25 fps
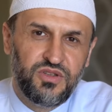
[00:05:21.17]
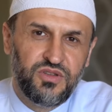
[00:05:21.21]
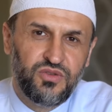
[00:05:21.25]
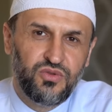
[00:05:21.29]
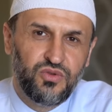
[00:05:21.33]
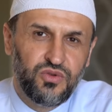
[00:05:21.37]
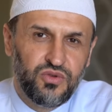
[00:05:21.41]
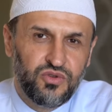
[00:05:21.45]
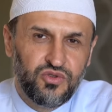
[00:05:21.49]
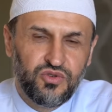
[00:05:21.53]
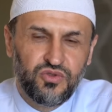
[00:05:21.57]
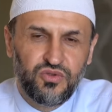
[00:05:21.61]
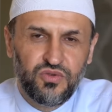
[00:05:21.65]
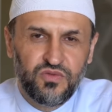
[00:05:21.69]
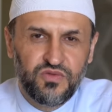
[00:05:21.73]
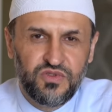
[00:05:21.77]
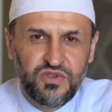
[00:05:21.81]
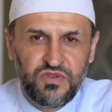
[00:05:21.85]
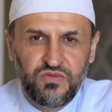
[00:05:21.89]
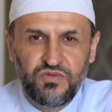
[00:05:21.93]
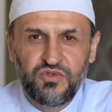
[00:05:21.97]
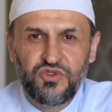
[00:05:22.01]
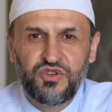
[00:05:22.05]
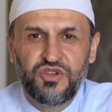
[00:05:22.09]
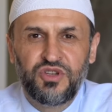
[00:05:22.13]
То, что
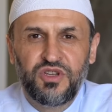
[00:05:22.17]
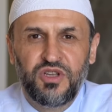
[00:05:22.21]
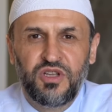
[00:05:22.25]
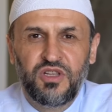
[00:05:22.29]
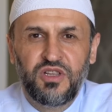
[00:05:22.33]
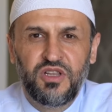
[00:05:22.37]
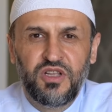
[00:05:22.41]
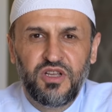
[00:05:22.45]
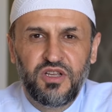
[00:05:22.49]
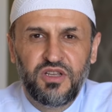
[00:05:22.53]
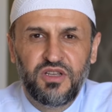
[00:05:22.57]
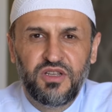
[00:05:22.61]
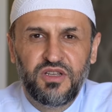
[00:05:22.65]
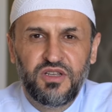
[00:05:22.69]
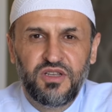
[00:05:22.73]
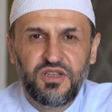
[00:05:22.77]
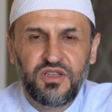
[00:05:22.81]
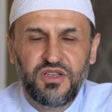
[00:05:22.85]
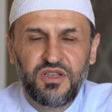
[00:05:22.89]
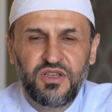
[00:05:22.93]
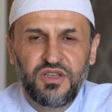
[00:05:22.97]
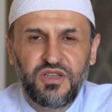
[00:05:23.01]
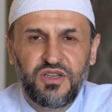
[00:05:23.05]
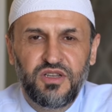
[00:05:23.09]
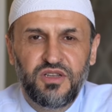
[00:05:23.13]
Всевышний Аллах –
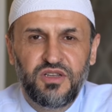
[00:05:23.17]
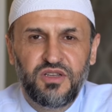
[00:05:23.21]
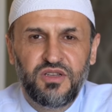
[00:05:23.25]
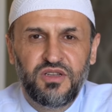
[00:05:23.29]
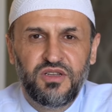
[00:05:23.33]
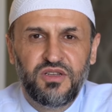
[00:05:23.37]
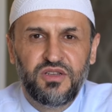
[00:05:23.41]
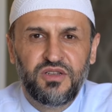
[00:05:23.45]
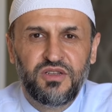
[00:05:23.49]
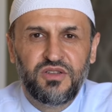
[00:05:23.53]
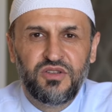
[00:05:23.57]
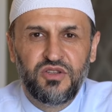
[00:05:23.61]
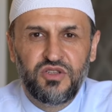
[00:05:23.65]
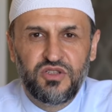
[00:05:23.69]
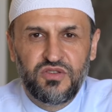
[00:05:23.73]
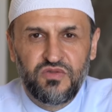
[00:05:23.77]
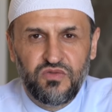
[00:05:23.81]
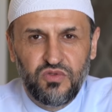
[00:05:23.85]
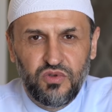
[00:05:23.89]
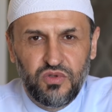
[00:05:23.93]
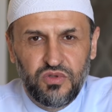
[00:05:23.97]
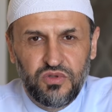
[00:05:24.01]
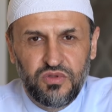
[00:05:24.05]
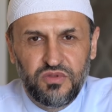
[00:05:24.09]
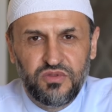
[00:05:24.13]
не
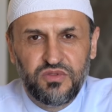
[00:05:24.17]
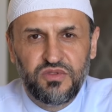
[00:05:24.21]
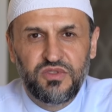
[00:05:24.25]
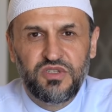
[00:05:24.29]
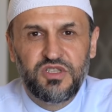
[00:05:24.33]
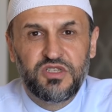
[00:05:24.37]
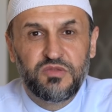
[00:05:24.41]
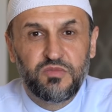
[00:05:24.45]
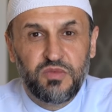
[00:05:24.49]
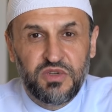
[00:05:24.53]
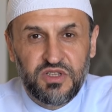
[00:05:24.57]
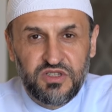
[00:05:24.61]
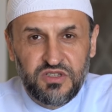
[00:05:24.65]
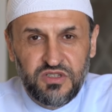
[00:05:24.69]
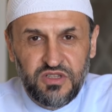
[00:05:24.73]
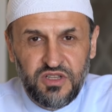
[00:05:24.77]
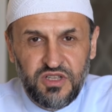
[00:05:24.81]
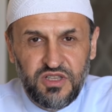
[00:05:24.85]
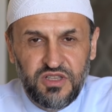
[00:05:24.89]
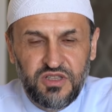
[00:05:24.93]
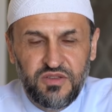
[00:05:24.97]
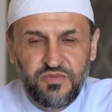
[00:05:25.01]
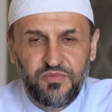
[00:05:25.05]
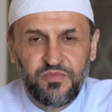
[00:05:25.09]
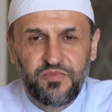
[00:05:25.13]
извел, не
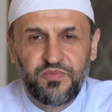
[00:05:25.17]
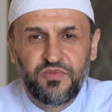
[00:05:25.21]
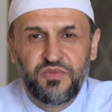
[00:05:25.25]
ниспослал